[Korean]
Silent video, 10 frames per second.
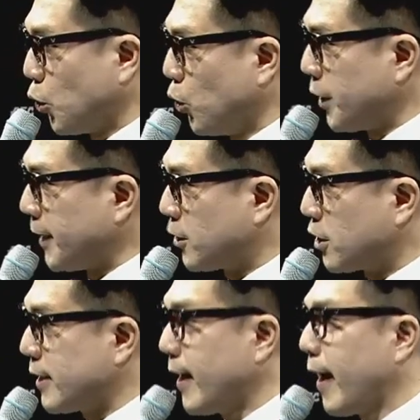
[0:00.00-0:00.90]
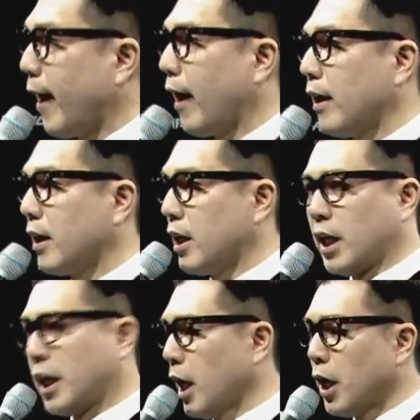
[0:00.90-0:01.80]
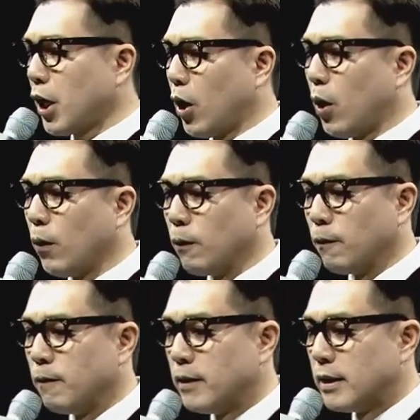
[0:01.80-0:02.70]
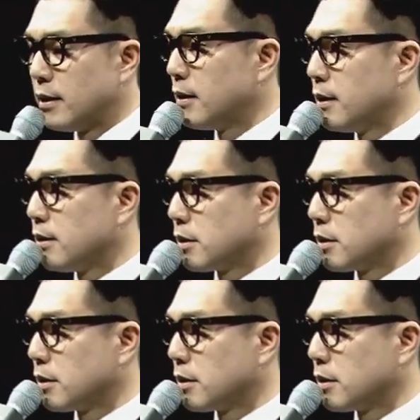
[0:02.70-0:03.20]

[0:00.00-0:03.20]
네. 그 극복을 얼마큼 할 수 있을 것인지. 예.